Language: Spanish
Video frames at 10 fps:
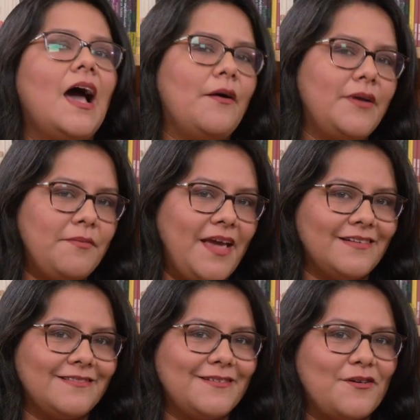Ahora
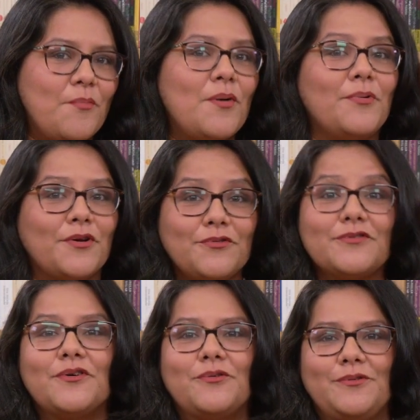bien, como
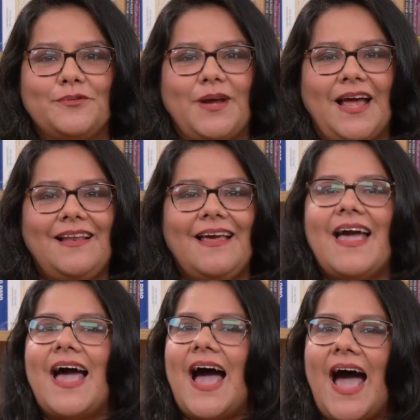producto cultural,
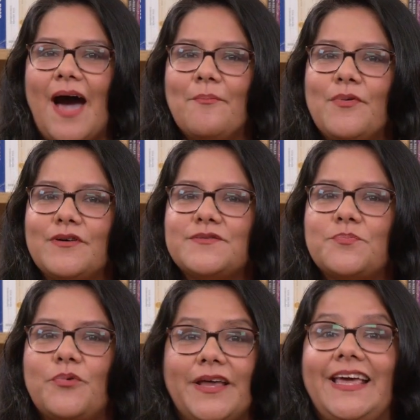ambos
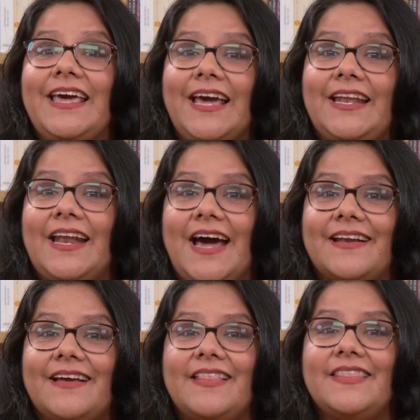pueden
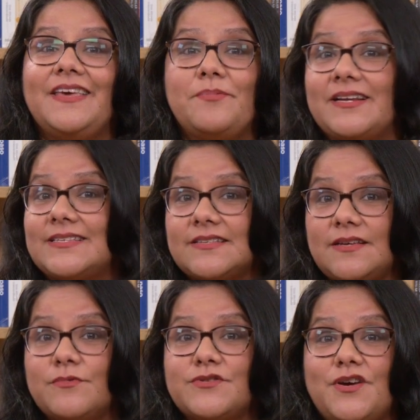generar diversas
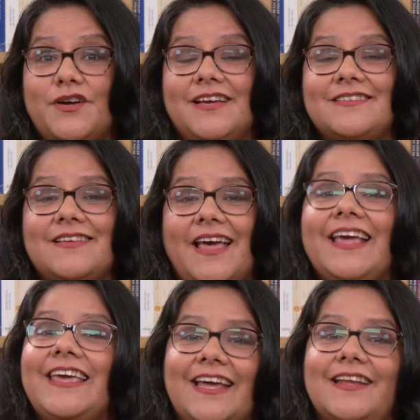emociones
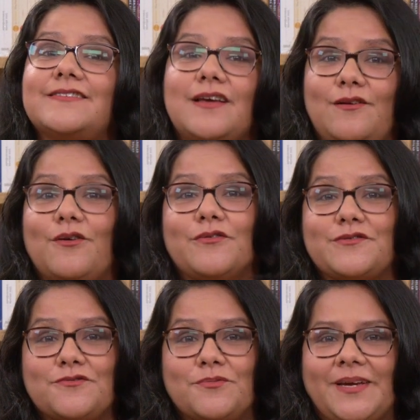en quienes lo
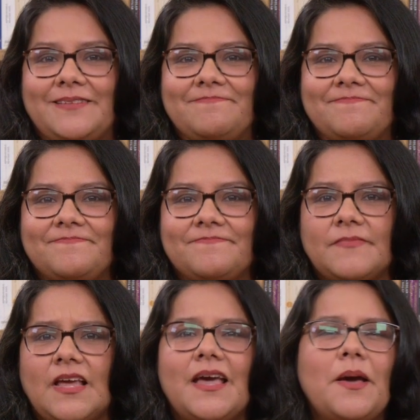consumen.
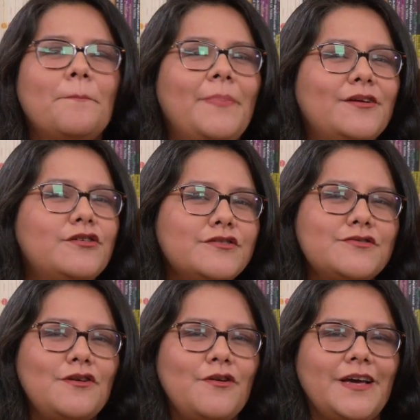Pero no
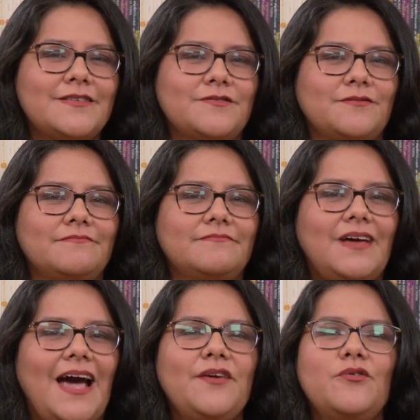solo eso,
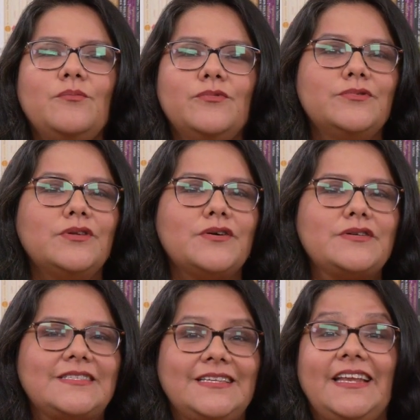hay un mundo
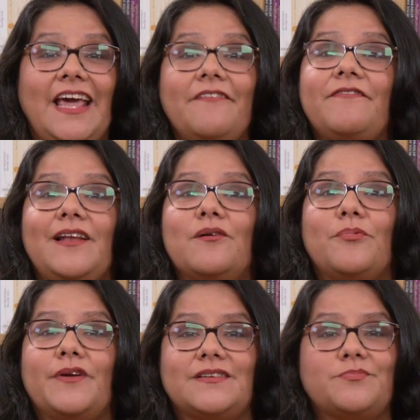cinéfilo
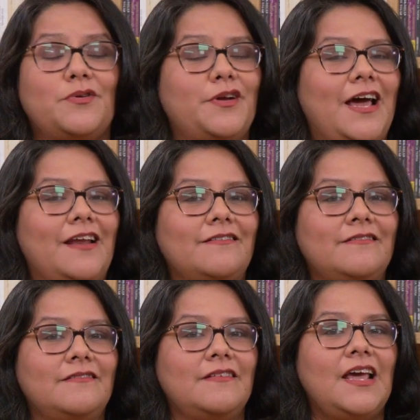por explorar
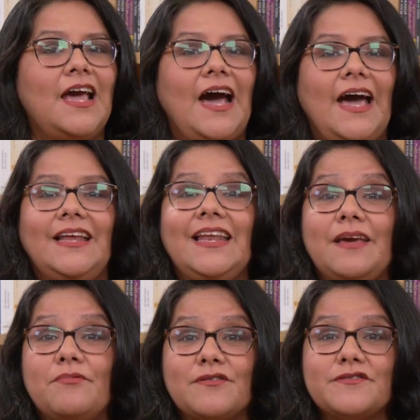hay
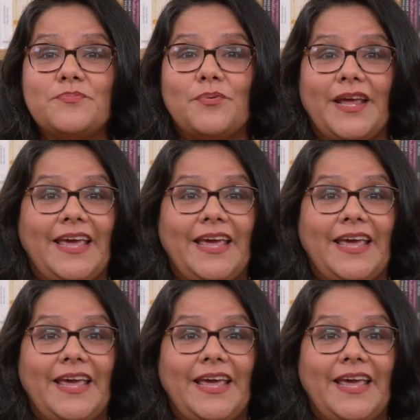libros, por